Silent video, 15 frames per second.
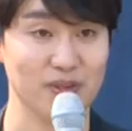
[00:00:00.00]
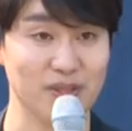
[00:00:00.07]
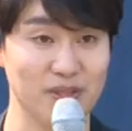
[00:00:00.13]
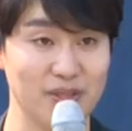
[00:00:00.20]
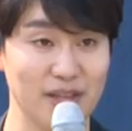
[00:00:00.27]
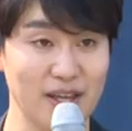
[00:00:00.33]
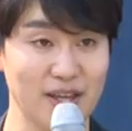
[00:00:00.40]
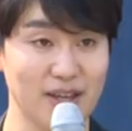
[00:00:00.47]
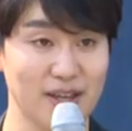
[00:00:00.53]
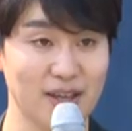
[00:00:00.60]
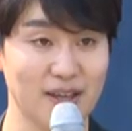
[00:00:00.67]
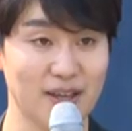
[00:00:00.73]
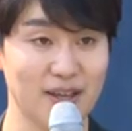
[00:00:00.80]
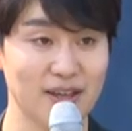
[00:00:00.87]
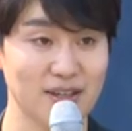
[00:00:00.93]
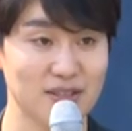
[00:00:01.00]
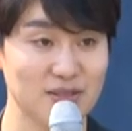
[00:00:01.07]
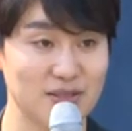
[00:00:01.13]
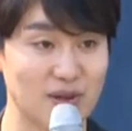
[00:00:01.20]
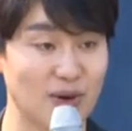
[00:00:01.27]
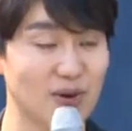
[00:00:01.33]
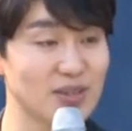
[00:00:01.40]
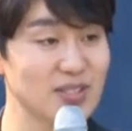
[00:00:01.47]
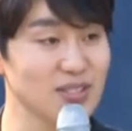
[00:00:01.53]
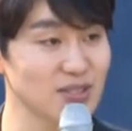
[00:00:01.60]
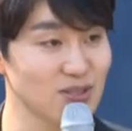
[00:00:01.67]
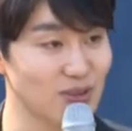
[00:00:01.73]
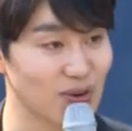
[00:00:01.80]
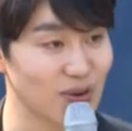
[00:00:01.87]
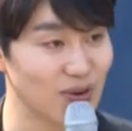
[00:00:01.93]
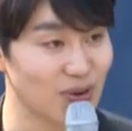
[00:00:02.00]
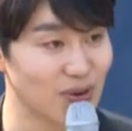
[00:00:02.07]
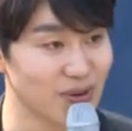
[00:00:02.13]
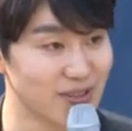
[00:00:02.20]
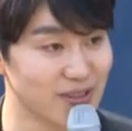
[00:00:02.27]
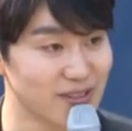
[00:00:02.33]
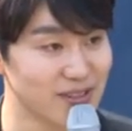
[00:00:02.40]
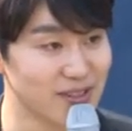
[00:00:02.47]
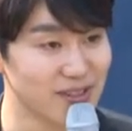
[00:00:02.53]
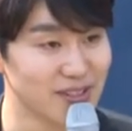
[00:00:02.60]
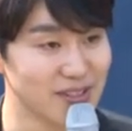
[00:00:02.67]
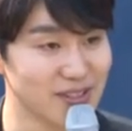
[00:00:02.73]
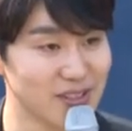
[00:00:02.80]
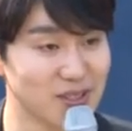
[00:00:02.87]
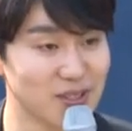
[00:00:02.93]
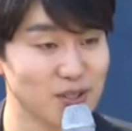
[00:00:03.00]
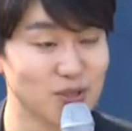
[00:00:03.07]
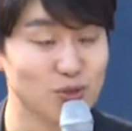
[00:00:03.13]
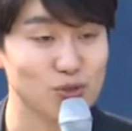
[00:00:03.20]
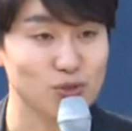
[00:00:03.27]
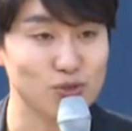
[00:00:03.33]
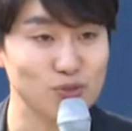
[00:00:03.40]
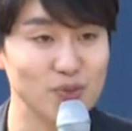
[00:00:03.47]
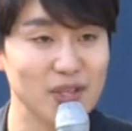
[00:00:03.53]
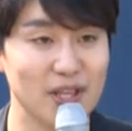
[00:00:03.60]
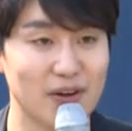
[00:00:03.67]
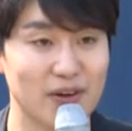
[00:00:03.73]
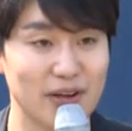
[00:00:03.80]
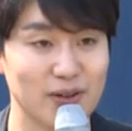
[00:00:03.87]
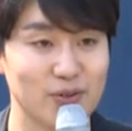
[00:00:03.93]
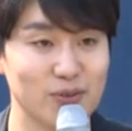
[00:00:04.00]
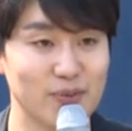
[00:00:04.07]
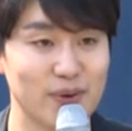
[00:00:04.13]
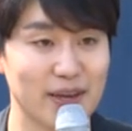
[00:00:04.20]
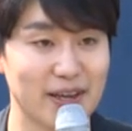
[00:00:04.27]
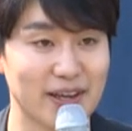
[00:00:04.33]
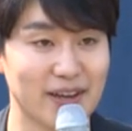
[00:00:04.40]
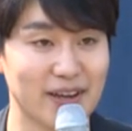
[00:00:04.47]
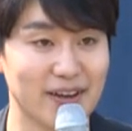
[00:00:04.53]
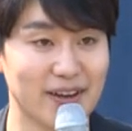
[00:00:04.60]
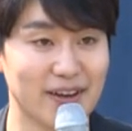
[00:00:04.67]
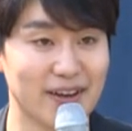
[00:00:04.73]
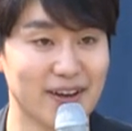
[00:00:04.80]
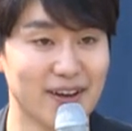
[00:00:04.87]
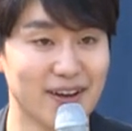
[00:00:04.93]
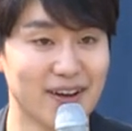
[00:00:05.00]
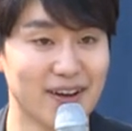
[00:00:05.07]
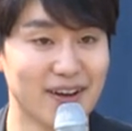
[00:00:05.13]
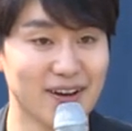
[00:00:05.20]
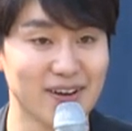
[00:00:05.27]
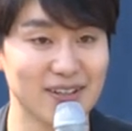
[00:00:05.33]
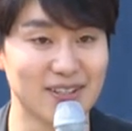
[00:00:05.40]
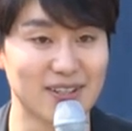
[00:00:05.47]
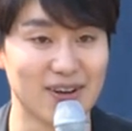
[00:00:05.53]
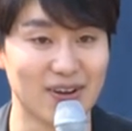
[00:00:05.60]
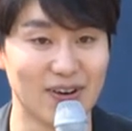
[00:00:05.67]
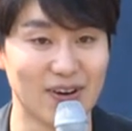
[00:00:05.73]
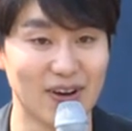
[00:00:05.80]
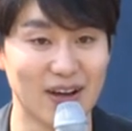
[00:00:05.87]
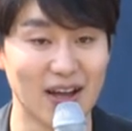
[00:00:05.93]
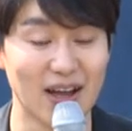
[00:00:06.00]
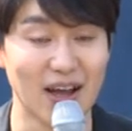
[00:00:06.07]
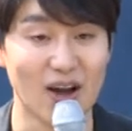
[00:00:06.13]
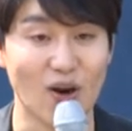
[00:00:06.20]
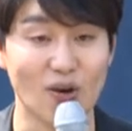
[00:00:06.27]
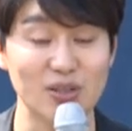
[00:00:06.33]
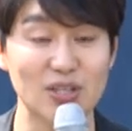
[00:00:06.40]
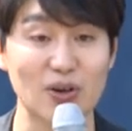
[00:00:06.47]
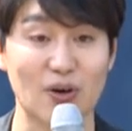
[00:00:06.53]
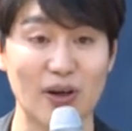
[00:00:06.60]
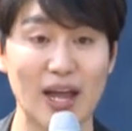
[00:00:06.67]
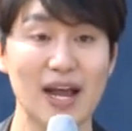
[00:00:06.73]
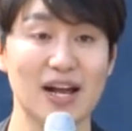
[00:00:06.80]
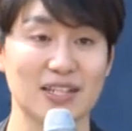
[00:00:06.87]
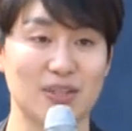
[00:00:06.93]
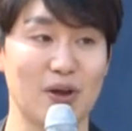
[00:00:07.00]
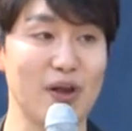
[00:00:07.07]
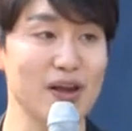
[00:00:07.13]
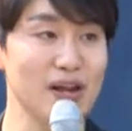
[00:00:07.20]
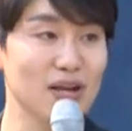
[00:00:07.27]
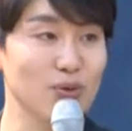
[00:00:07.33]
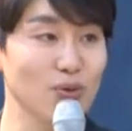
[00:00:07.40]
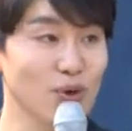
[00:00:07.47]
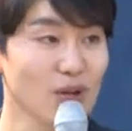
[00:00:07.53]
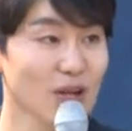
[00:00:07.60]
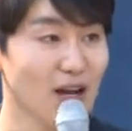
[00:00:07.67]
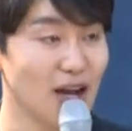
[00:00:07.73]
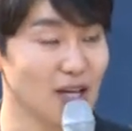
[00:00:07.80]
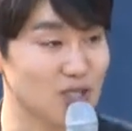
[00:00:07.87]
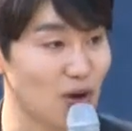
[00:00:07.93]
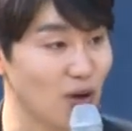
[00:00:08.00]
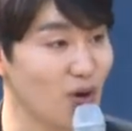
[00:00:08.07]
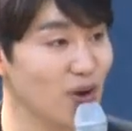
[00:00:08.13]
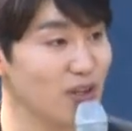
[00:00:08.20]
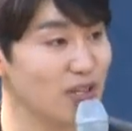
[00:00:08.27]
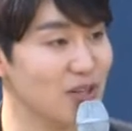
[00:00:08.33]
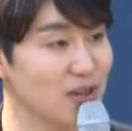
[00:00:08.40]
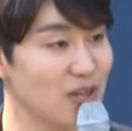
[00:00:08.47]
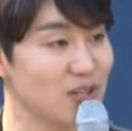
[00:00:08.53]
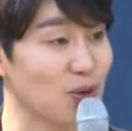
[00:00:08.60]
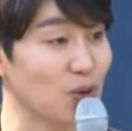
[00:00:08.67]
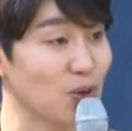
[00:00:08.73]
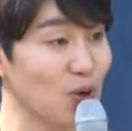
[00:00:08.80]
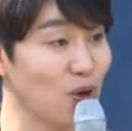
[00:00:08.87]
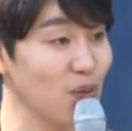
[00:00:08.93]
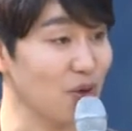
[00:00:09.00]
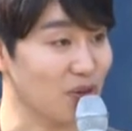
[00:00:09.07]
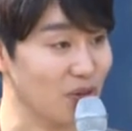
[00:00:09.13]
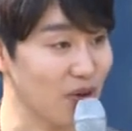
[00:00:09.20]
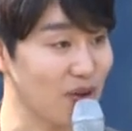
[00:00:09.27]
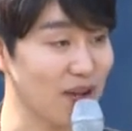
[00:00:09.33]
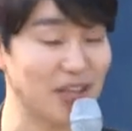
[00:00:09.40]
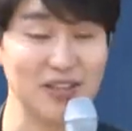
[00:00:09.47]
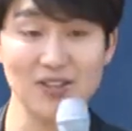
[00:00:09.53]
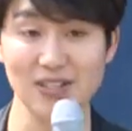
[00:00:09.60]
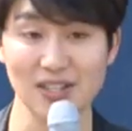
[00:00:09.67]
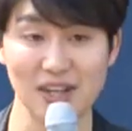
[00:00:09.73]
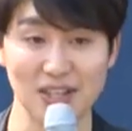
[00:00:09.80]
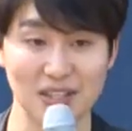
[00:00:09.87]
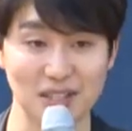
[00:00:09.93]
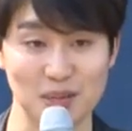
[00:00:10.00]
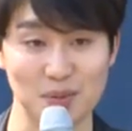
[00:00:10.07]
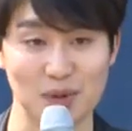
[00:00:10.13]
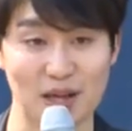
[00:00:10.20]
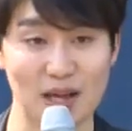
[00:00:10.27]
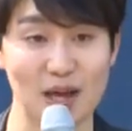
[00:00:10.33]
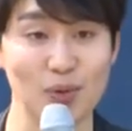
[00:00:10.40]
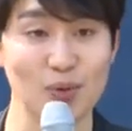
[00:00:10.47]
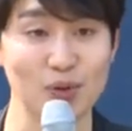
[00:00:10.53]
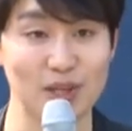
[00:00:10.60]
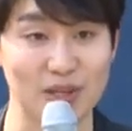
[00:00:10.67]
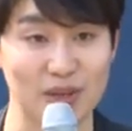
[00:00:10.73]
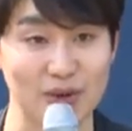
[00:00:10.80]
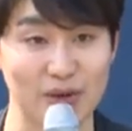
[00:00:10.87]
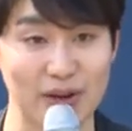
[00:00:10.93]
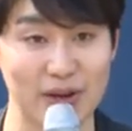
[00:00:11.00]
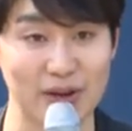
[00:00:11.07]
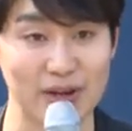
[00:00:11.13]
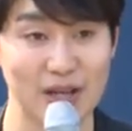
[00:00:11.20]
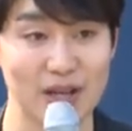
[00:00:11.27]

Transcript: 근데 정신적으로 꿈에 나와요, 꿈에. 그쵸? 어디 여행 여행 가도 아 저거를 이렇게 적용하면 어떨까 이런 생각들을 막 하고 있는 거예요.